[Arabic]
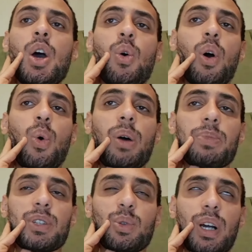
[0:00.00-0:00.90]
وهو
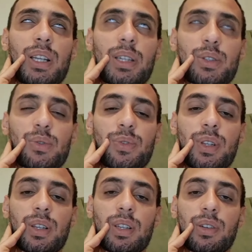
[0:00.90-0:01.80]
بيدور احداثه في
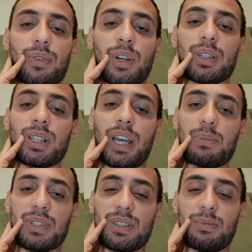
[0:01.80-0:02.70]
القرن
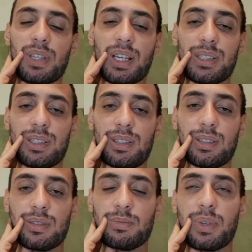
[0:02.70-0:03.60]
الخامس الميلادي
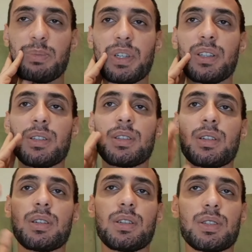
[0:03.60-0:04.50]
ما بين
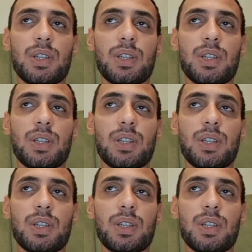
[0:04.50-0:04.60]
آه،